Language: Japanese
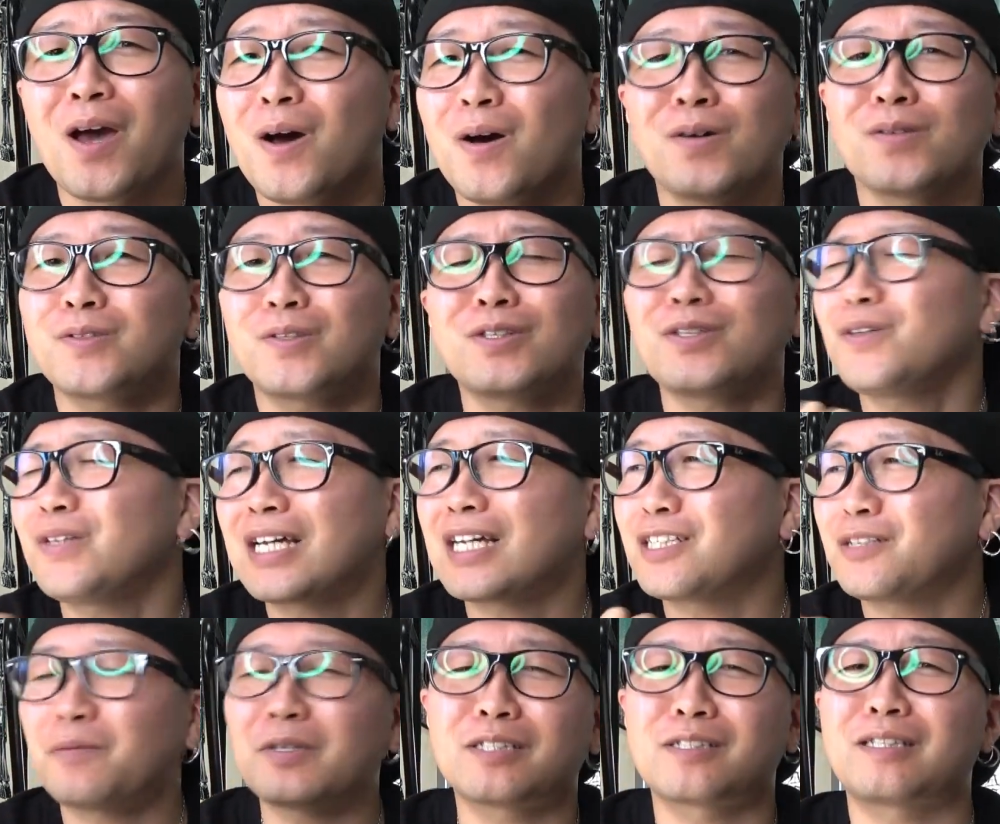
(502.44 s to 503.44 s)
本当にお願い
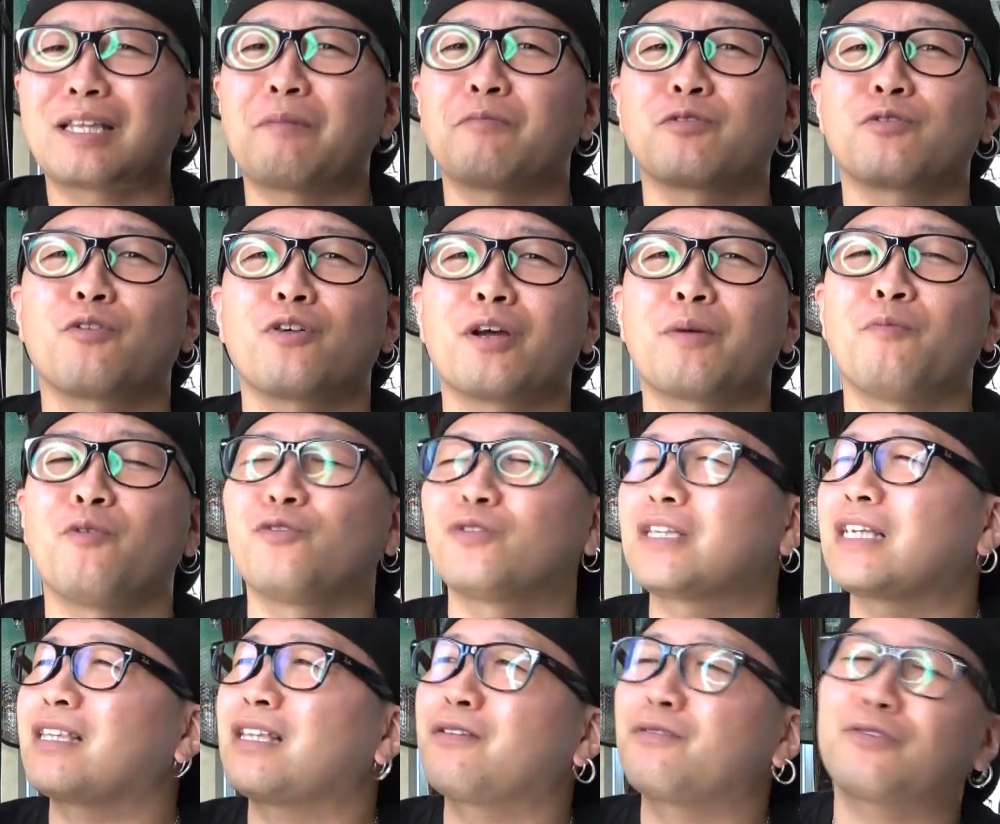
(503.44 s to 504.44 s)
します。多分これもう
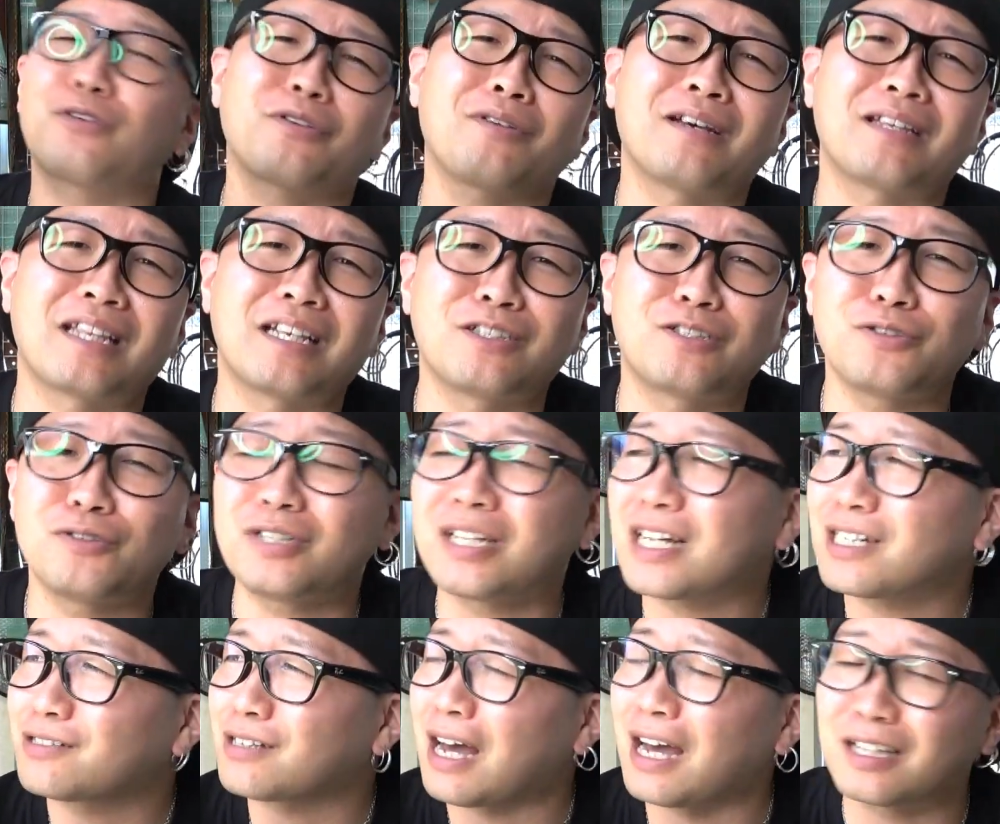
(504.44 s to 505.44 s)
出てる時はね、じゅうに
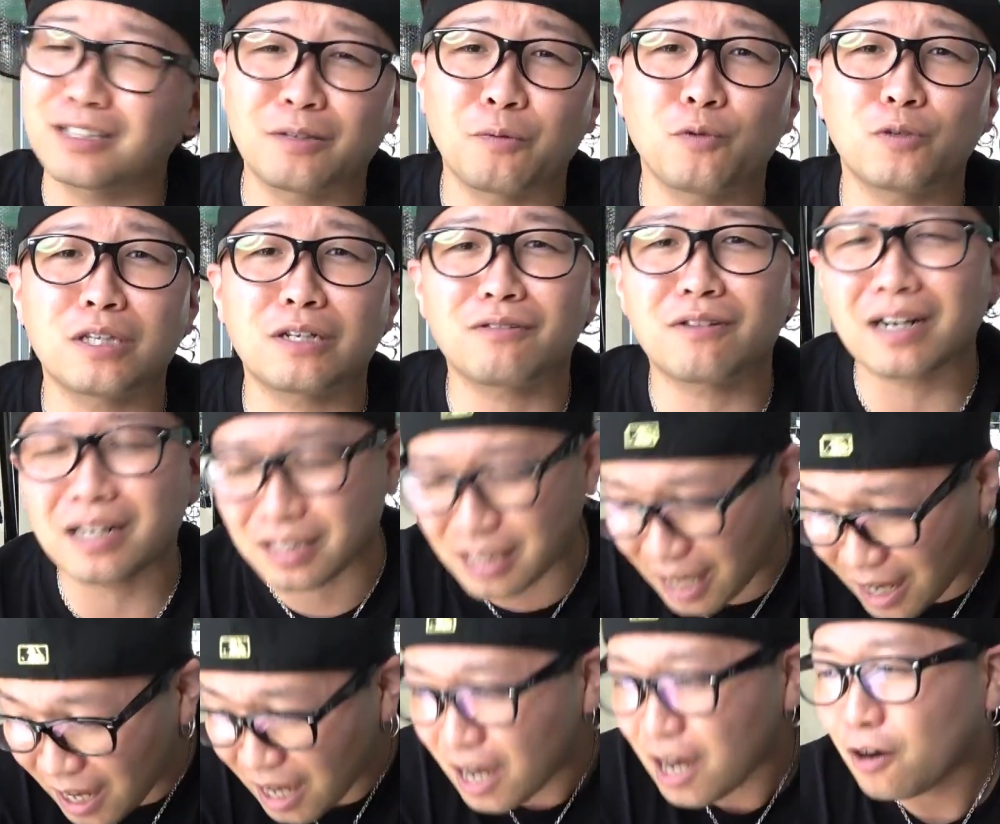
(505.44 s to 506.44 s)
がつ入って思ってるから
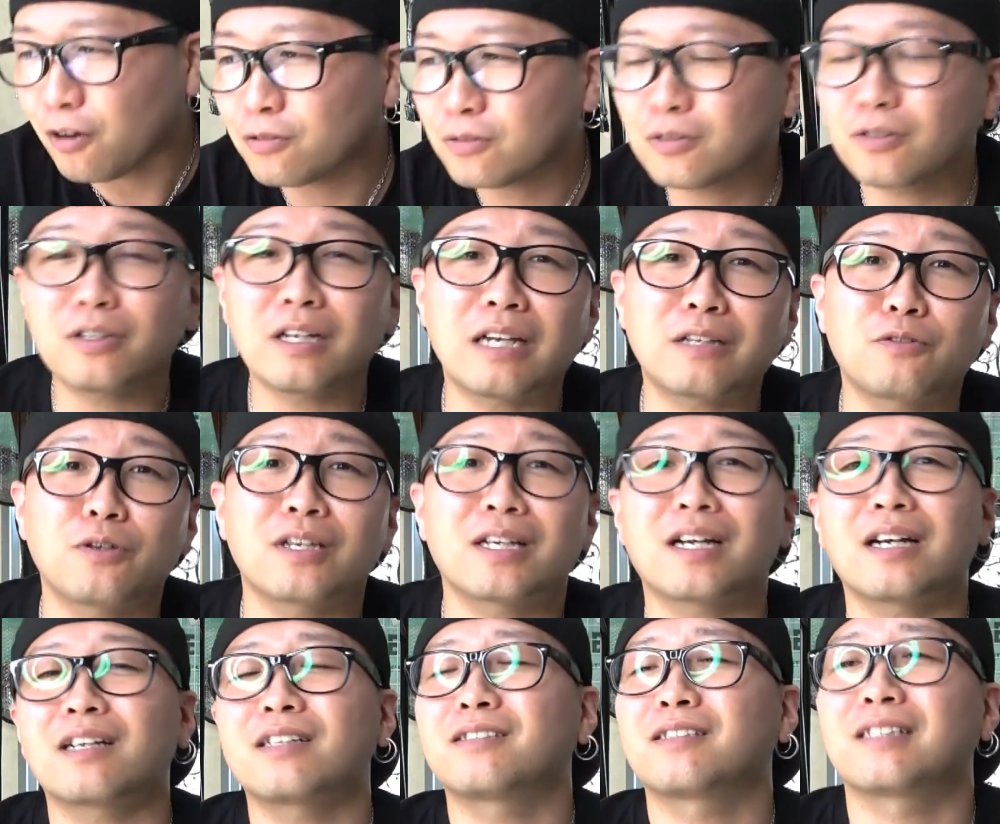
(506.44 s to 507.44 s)
ね、本当にあといっ
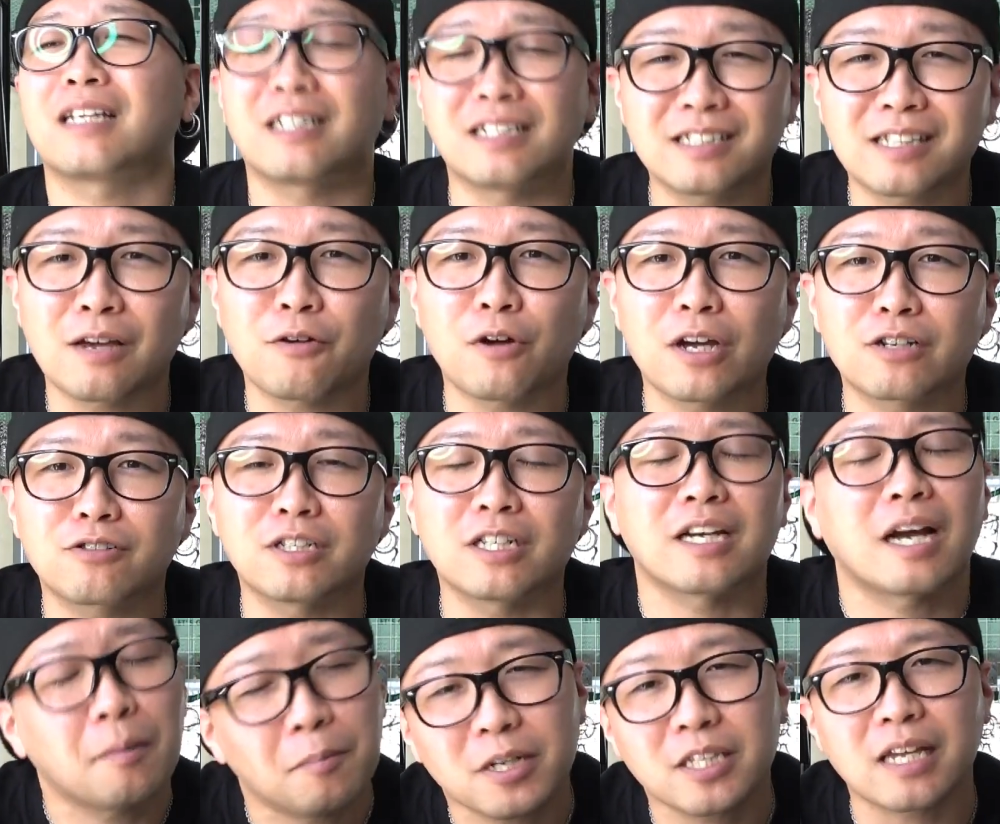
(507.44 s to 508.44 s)
かげつでにせんごひゃくに
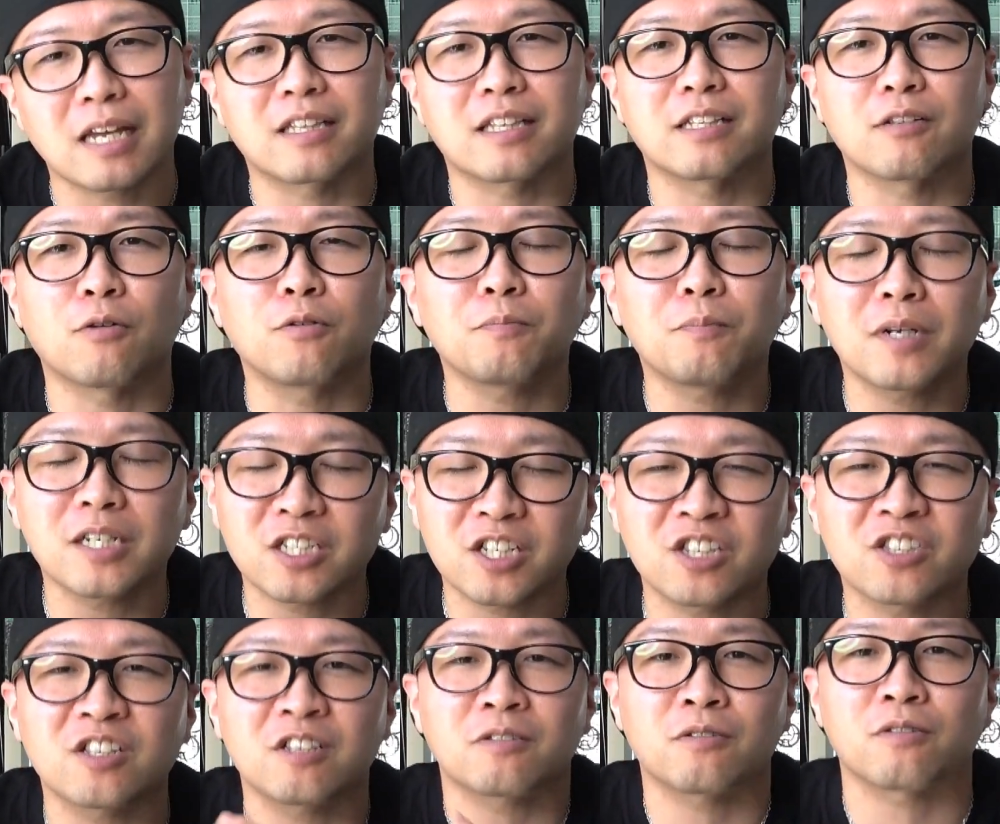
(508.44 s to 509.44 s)
ん頑張りたいんで、ほんまに
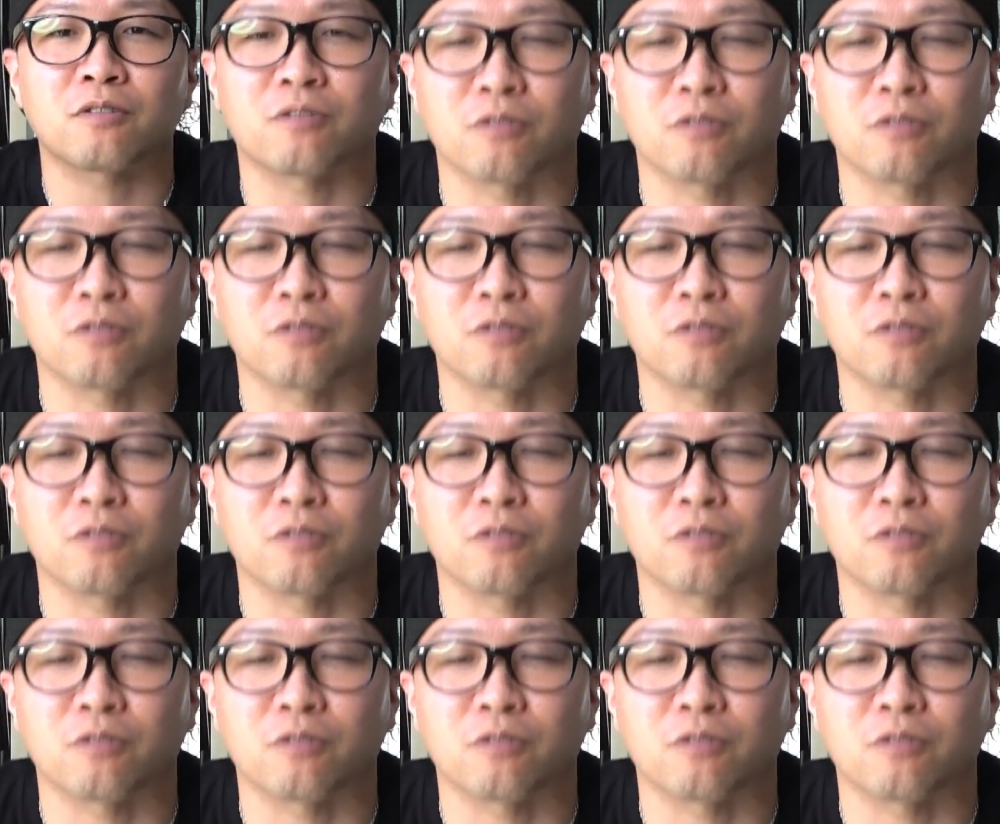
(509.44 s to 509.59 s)
チャンネル登